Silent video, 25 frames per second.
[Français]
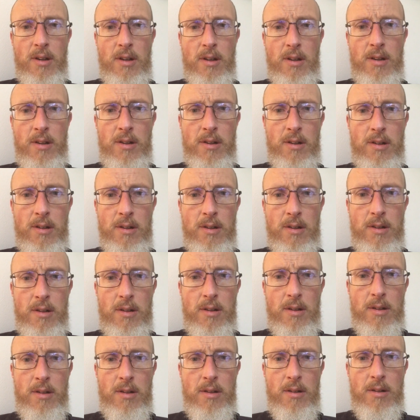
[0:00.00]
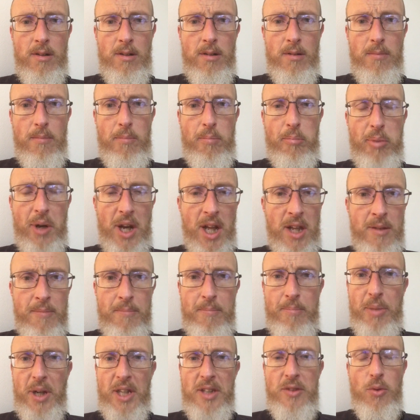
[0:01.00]
euh, plein de
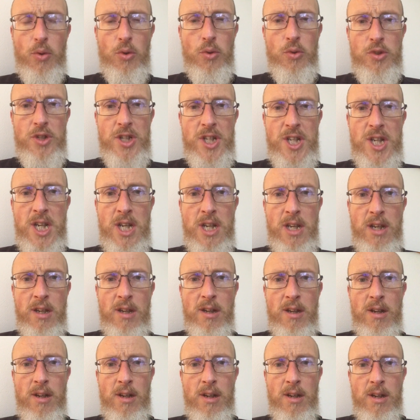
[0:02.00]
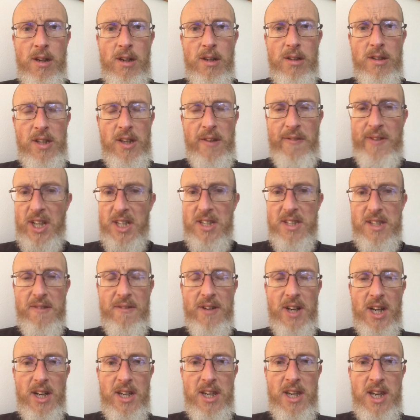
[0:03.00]
pathologies diverses et
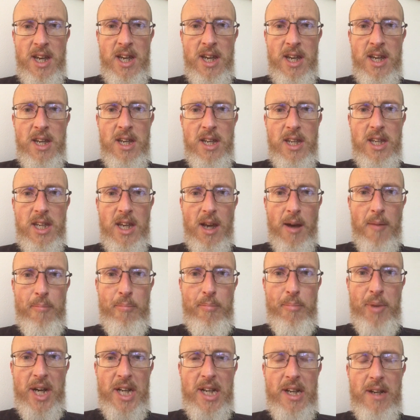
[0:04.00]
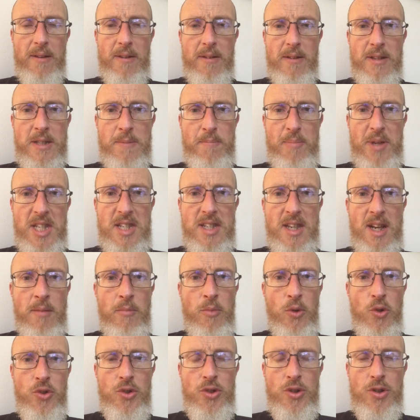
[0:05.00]
variées, qui n'a pas
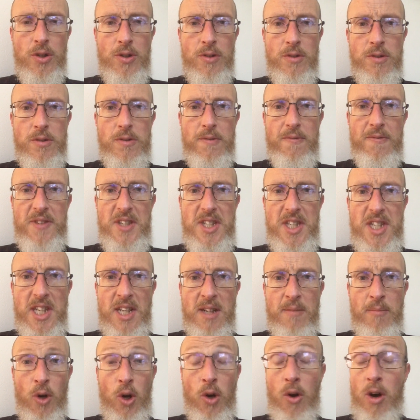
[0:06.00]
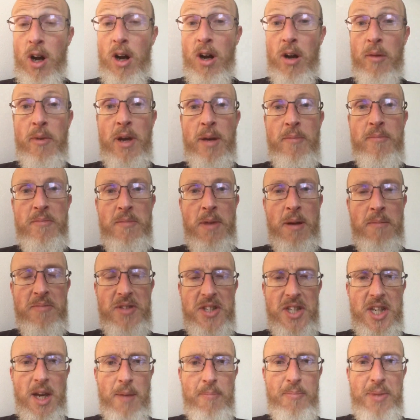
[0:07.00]
spécialement de chance physiquement, alors même, même
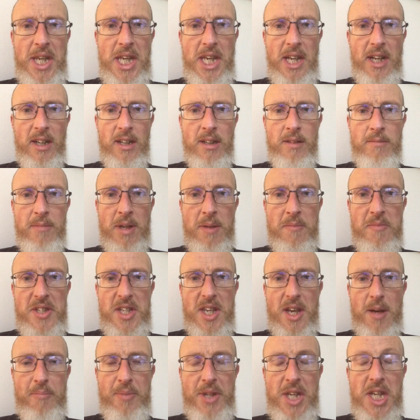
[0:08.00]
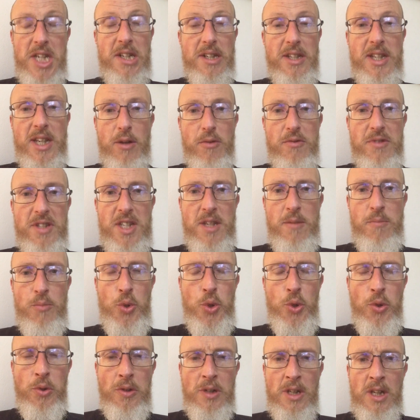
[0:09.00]
s'il y a pire, hein, même s'il y a pire, il y a aussi
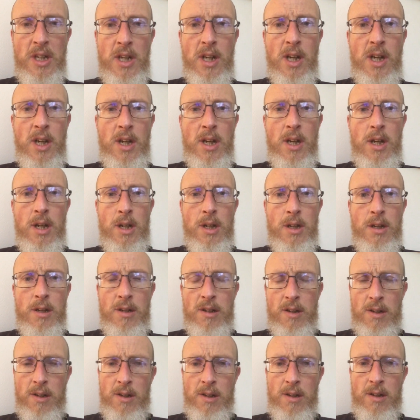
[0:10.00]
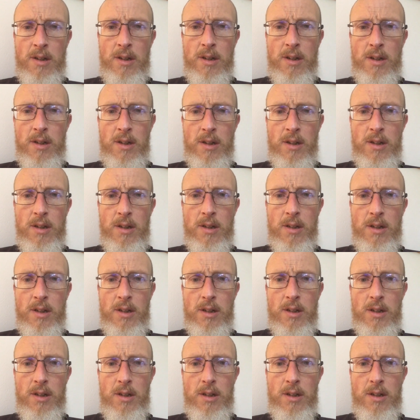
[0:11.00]
mieux.
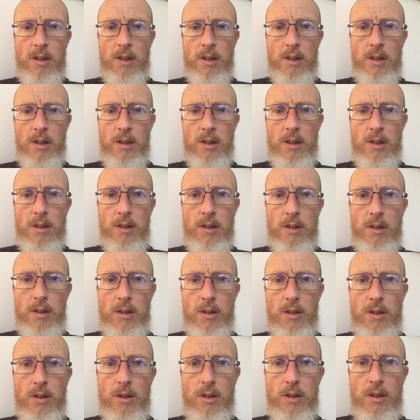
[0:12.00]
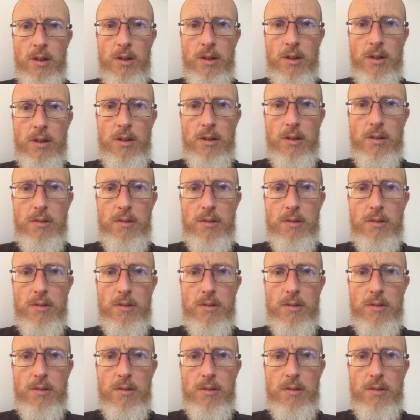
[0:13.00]
Euh,